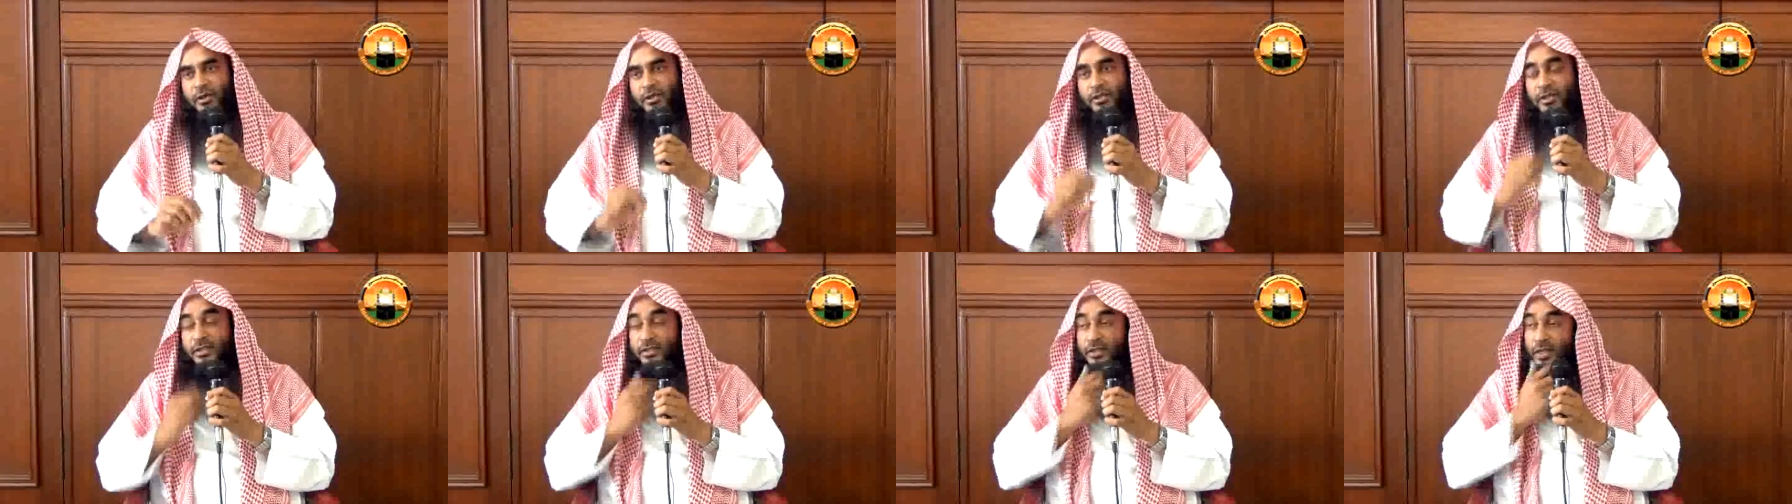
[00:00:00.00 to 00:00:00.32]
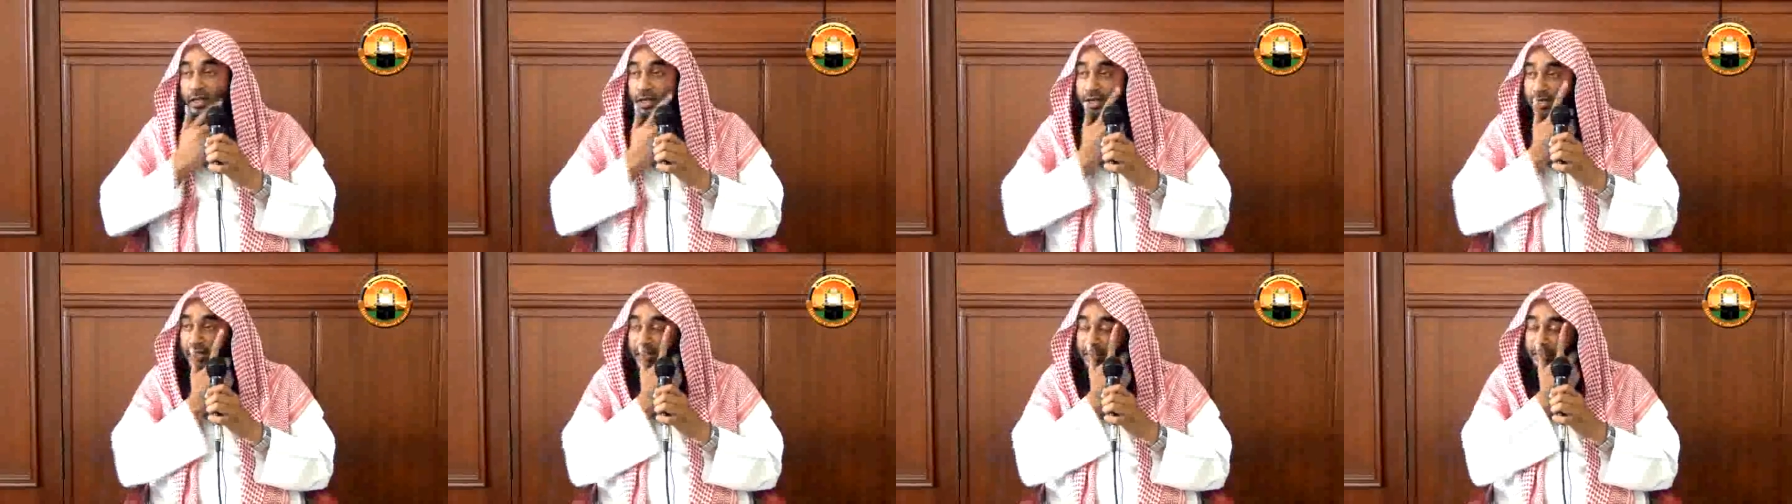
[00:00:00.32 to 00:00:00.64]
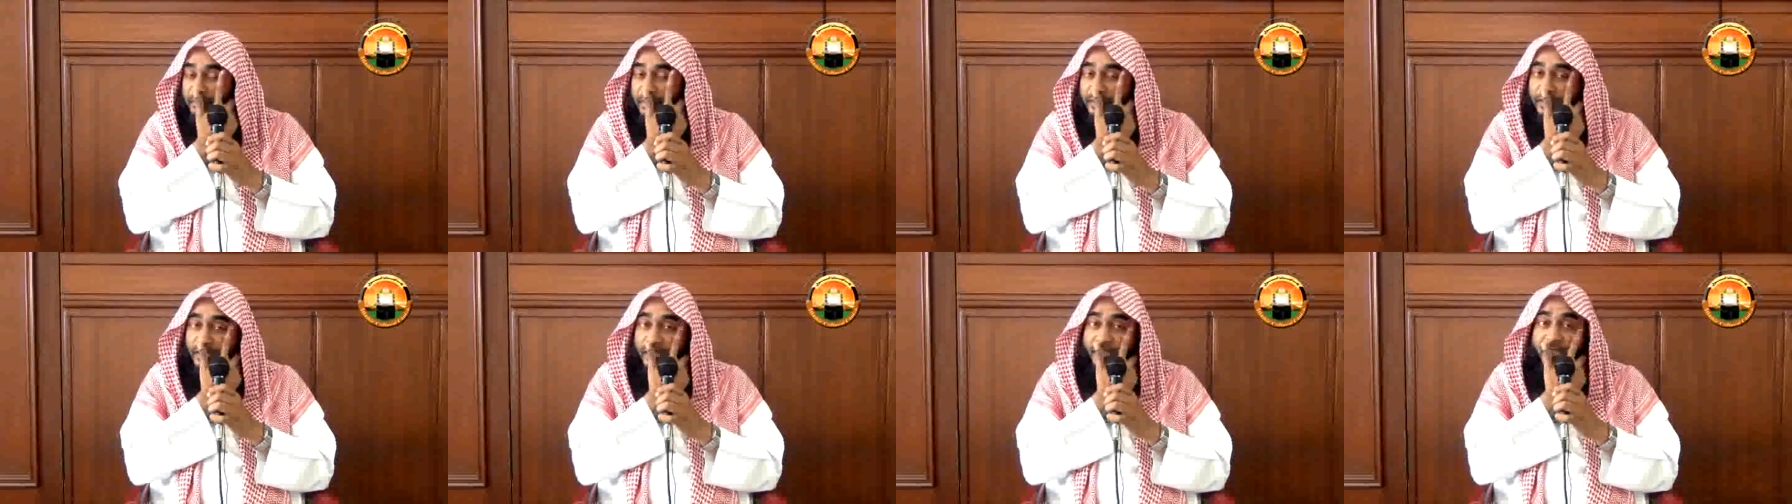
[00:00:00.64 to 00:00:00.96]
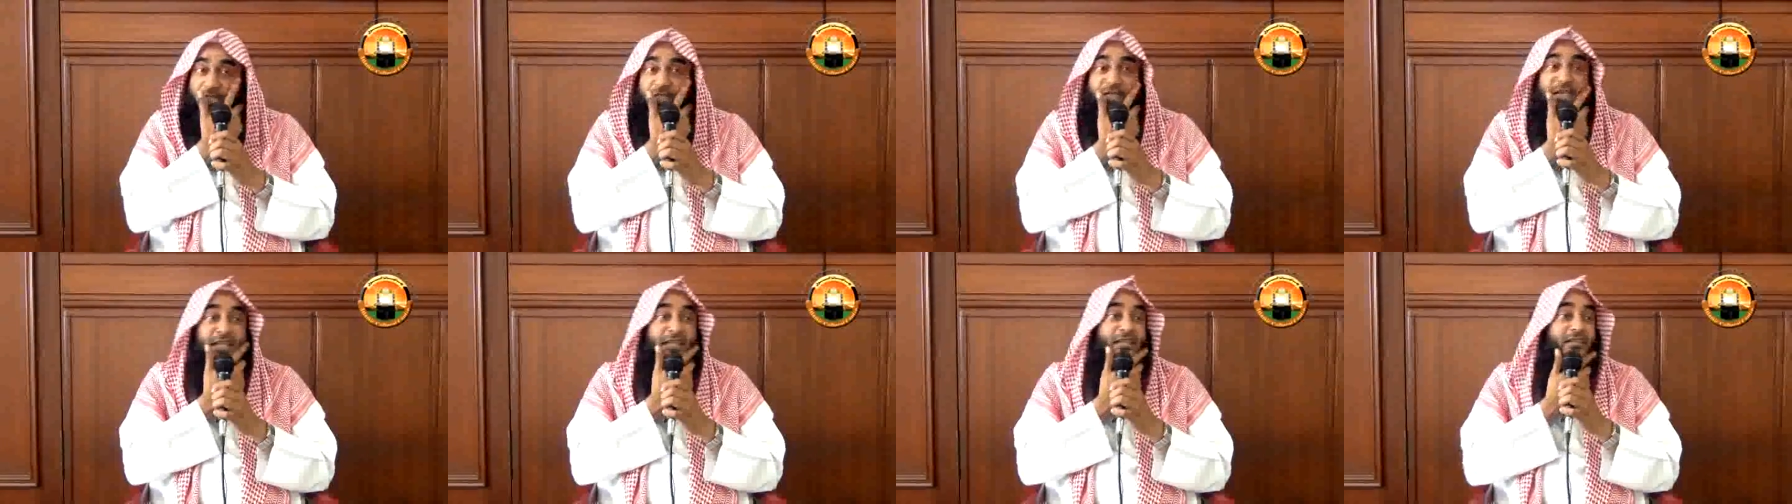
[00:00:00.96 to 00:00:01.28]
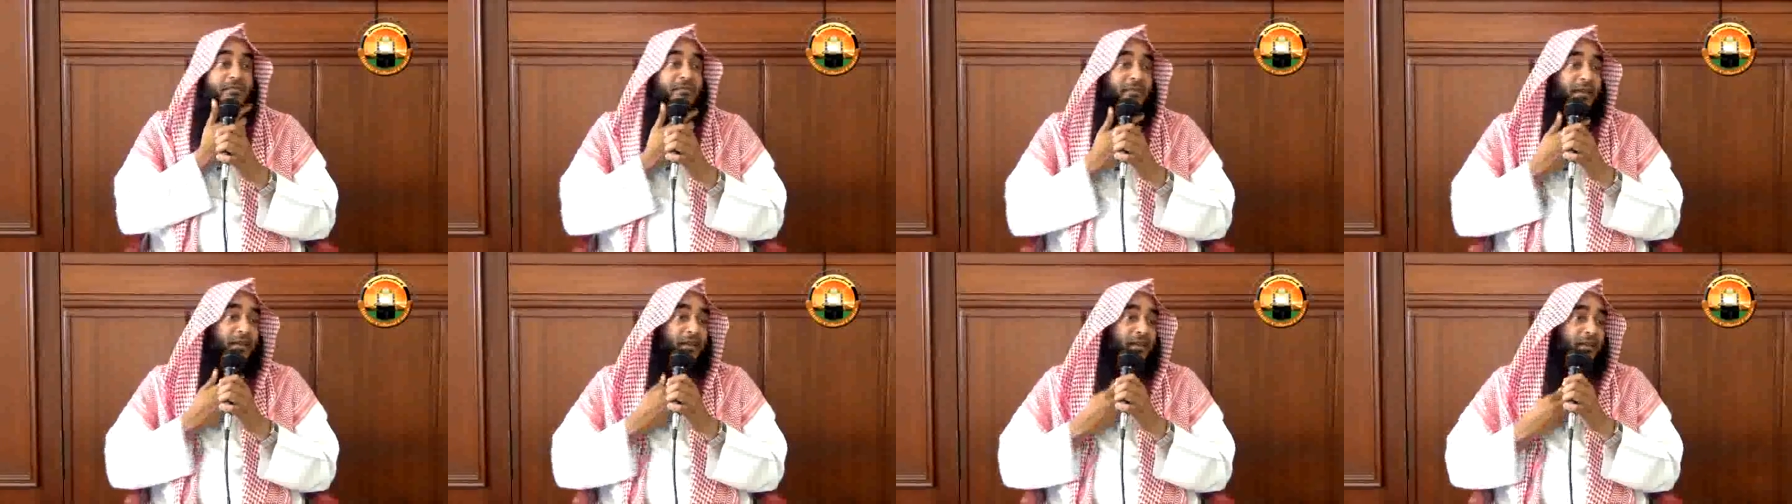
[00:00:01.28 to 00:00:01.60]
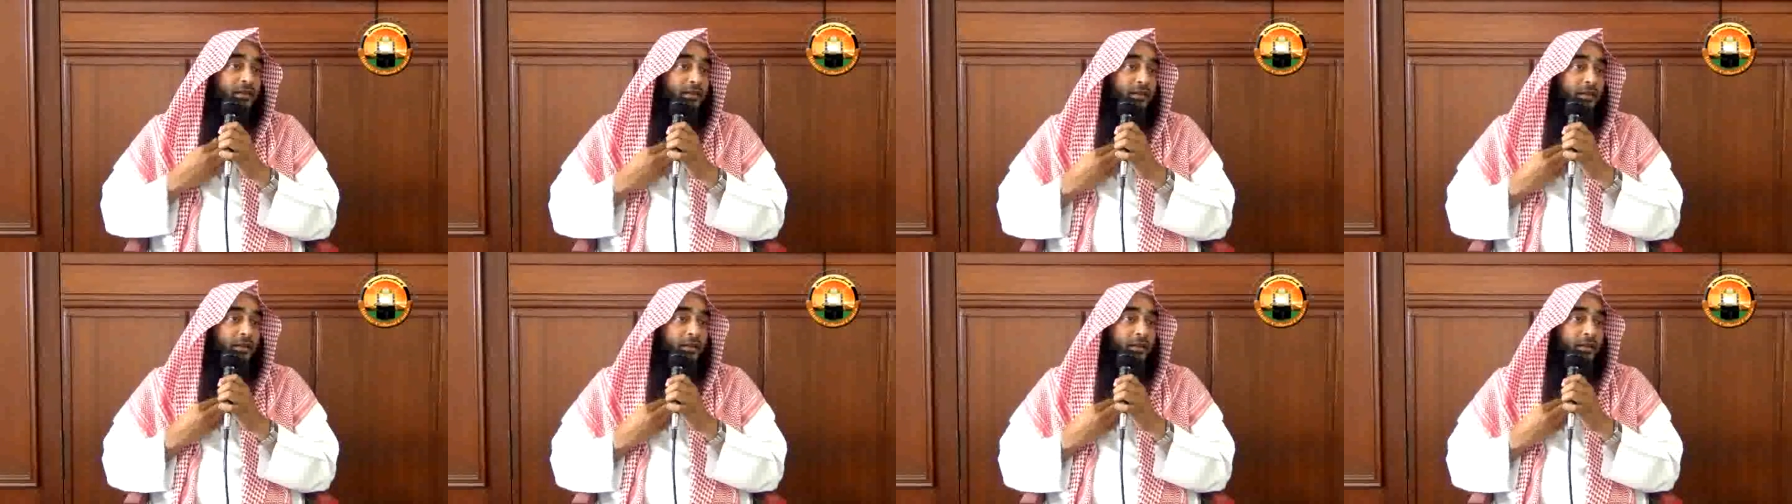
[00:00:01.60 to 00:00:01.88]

করেছে যারা নামাজ আসলে শান্তি পায় না